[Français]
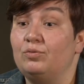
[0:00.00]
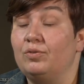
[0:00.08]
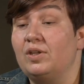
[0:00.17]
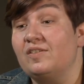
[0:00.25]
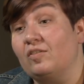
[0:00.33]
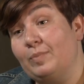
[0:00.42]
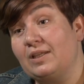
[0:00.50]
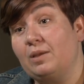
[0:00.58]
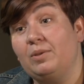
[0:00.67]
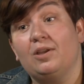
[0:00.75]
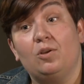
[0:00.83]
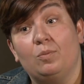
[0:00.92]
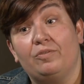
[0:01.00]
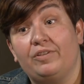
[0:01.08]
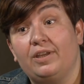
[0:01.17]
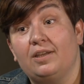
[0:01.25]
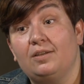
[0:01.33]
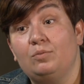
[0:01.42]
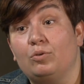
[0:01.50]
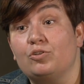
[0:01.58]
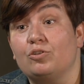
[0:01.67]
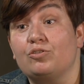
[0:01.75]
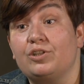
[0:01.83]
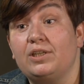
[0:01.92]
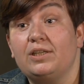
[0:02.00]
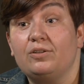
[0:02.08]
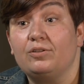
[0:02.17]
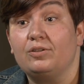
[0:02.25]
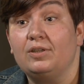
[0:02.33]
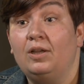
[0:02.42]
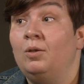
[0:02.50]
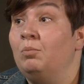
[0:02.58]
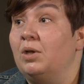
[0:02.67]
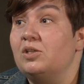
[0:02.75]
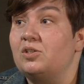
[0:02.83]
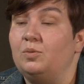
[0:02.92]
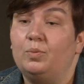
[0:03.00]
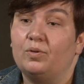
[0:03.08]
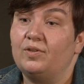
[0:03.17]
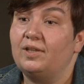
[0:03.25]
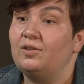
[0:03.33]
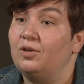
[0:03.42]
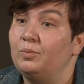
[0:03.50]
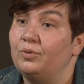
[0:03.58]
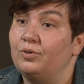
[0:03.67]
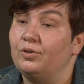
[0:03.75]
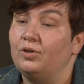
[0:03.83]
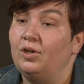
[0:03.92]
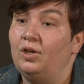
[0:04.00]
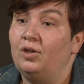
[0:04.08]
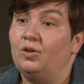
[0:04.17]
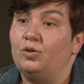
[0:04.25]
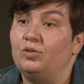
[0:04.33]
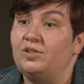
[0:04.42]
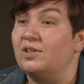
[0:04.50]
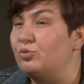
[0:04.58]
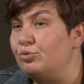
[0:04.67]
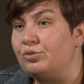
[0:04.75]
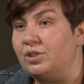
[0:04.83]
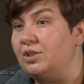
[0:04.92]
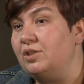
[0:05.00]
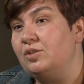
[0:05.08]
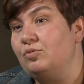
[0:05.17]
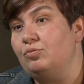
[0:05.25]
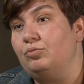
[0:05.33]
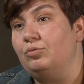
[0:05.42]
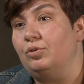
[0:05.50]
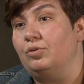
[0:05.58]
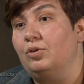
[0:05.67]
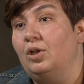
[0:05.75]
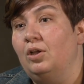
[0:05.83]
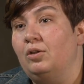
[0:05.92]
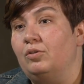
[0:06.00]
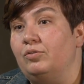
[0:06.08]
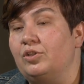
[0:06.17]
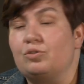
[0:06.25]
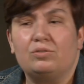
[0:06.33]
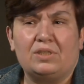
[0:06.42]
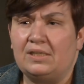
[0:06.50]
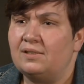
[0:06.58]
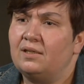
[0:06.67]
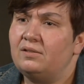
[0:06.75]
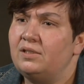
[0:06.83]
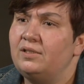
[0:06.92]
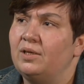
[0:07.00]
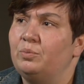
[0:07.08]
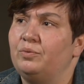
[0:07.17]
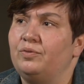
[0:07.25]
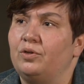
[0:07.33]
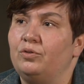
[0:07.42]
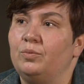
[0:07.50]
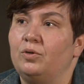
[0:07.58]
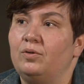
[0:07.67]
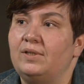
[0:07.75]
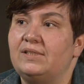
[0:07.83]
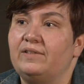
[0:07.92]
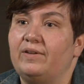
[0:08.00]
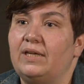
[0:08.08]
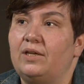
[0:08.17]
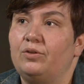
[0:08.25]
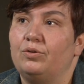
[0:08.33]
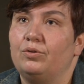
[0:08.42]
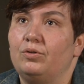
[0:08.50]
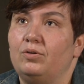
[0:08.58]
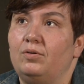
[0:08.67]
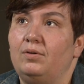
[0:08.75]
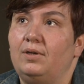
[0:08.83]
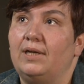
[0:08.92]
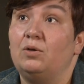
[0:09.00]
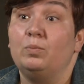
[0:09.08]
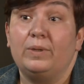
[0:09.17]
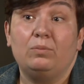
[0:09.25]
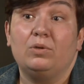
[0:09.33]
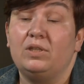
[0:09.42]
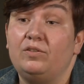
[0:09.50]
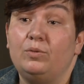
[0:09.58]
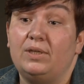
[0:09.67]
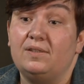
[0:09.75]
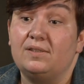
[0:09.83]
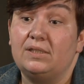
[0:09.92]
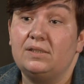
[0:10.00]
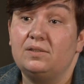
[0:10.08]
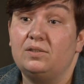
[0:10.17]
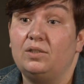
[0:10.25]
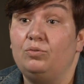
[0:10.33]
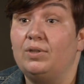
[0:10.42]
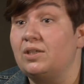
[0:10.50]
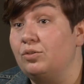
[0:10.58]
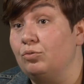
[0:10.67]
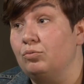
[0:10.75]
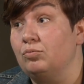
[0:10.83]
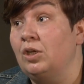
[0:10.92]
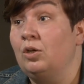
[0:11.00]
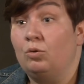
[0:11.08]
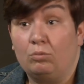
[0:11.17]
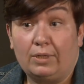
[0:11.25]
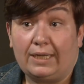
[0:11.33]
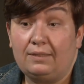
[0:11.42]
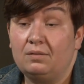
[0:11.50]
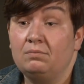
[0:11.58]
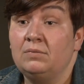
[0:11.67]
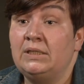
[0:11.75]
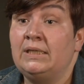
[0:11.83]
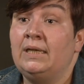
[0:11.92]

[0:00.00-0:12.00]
et souvent, ils ne savent pas très bien comment faire pour changer euh, bah, ce qu'ils pensaient être comme des injustices ou des choses qui les indignent un peu fortement. Et c'est vrai que l'accompagnement individualisé, c'est une action concrète